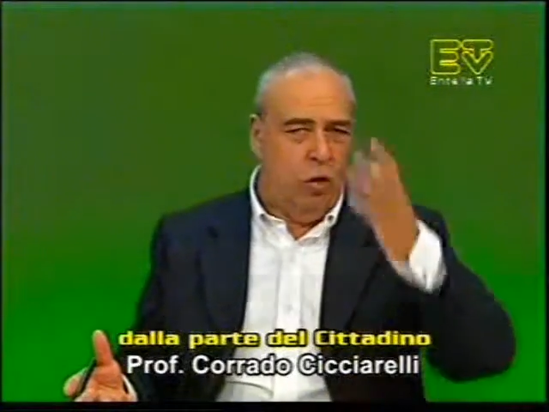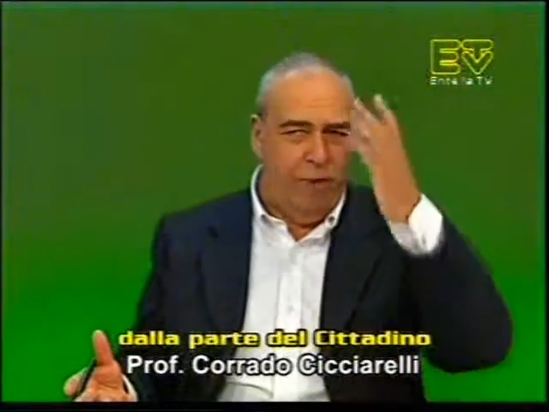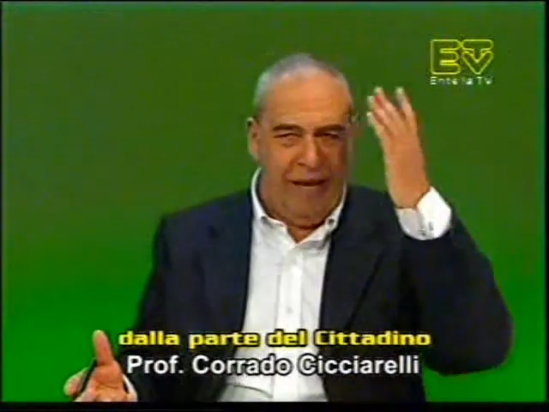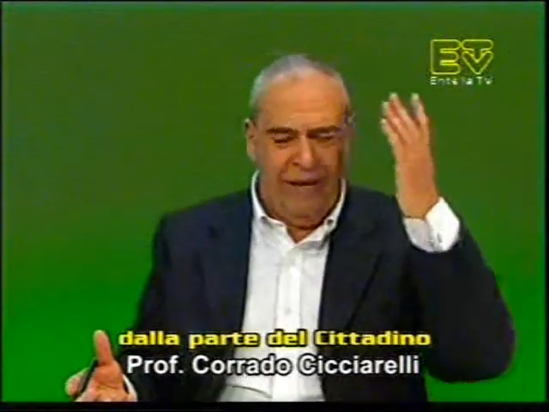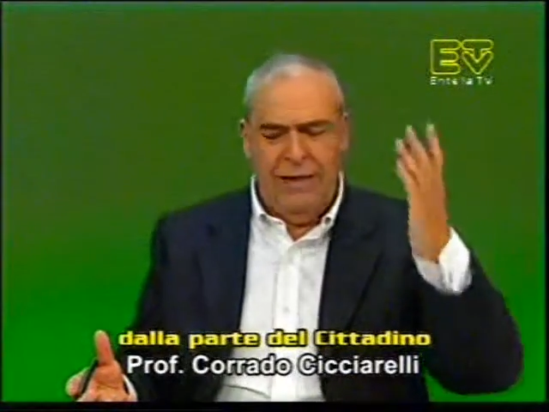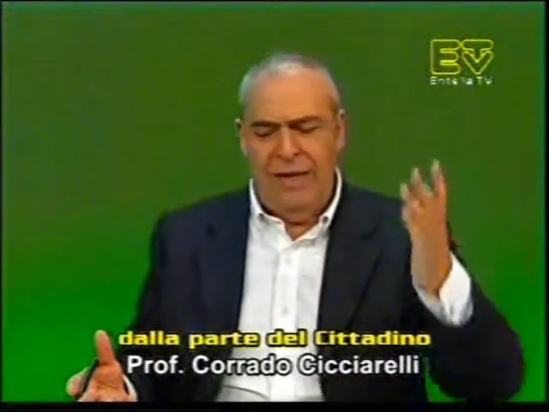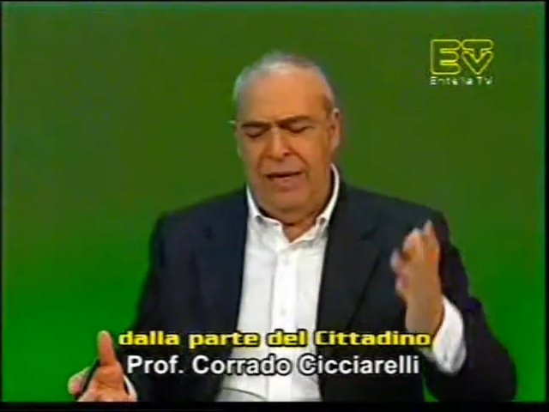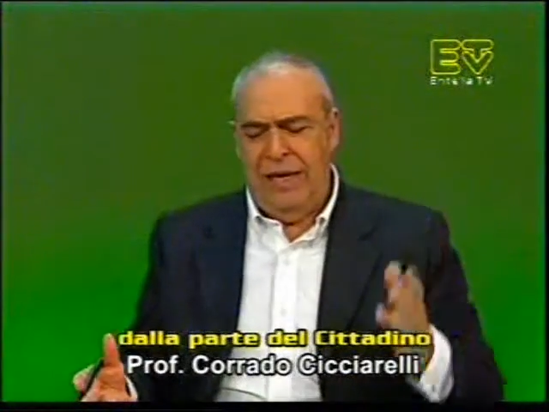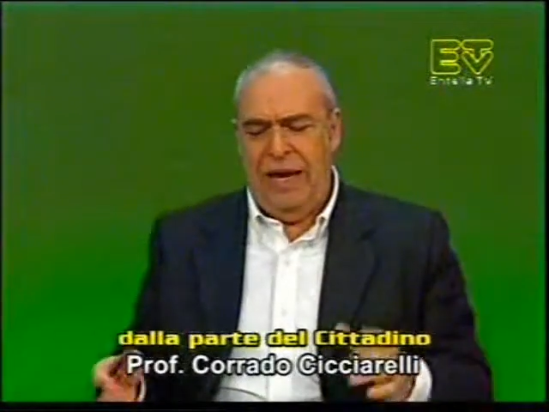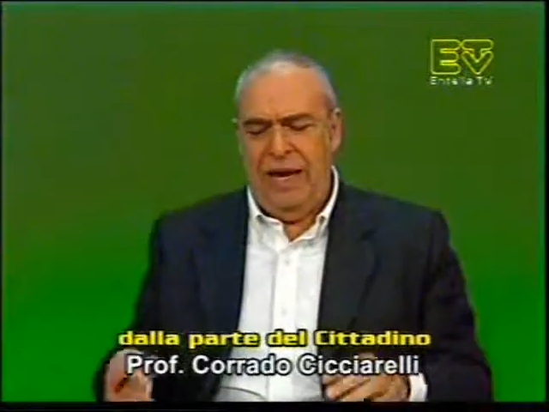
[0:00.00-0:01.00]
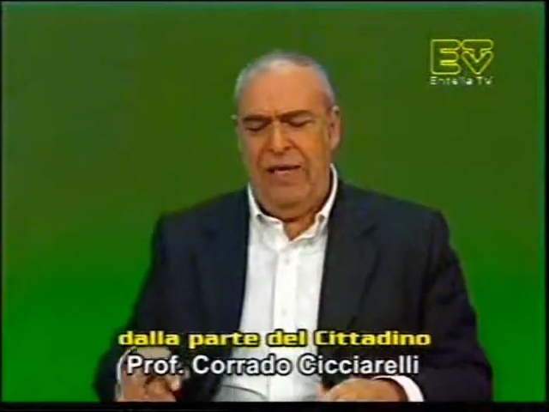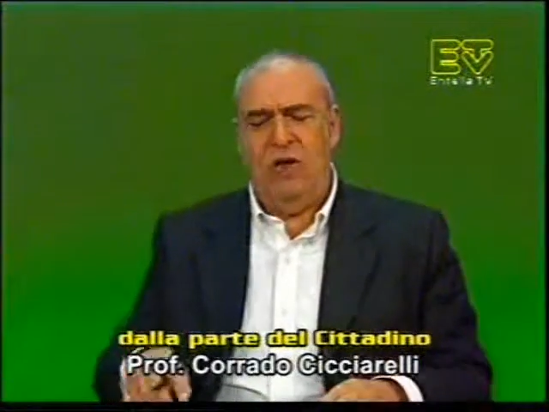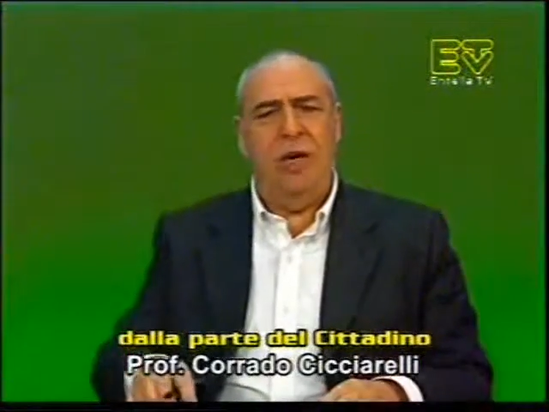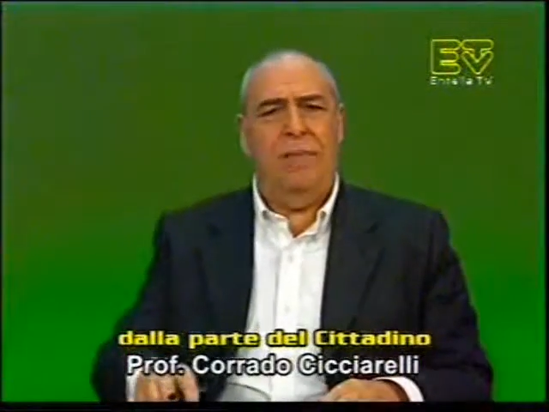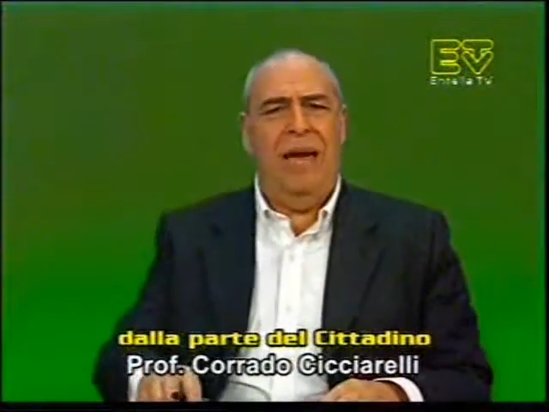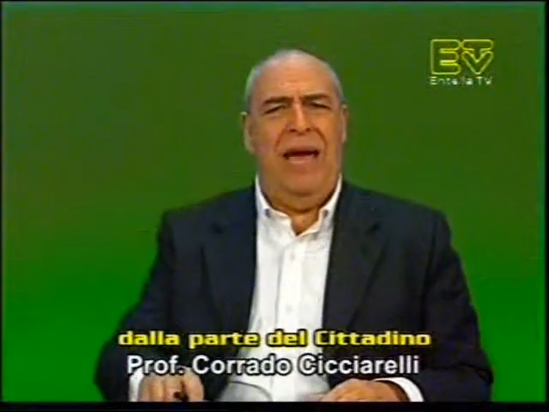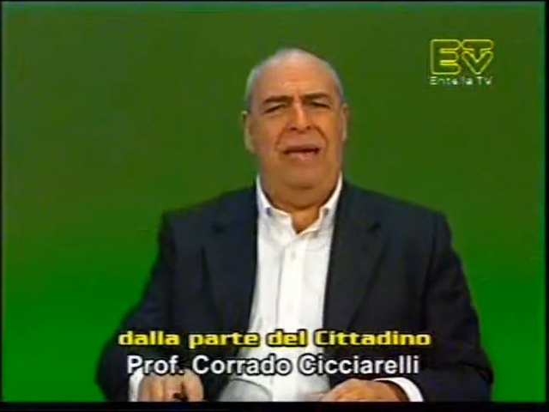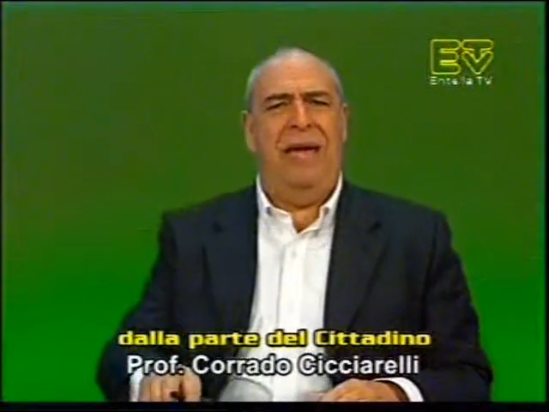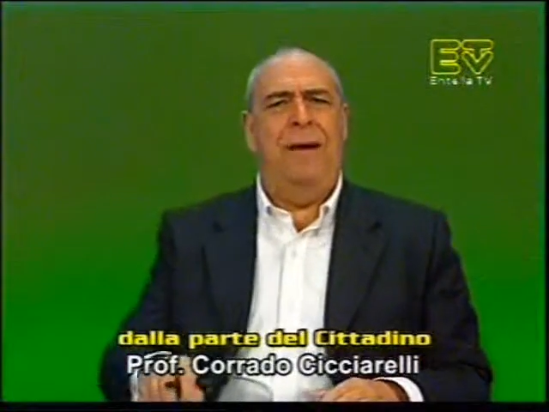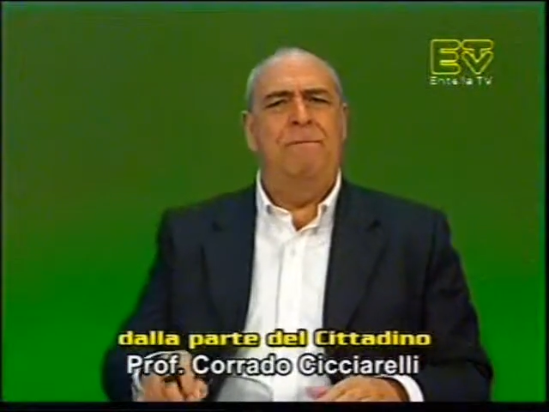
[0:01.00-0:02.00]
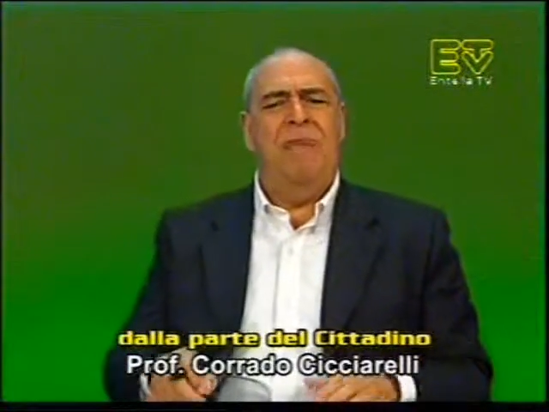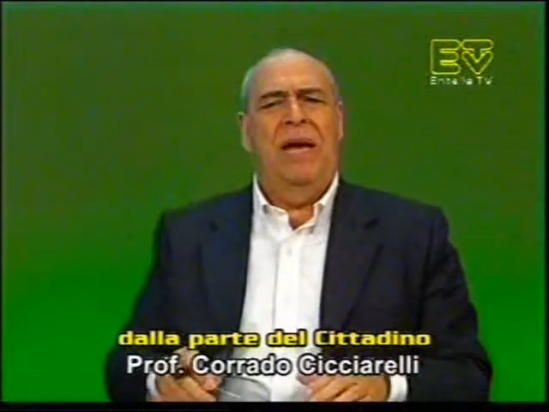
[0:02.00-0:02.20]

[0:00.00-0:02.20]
come in, in Germania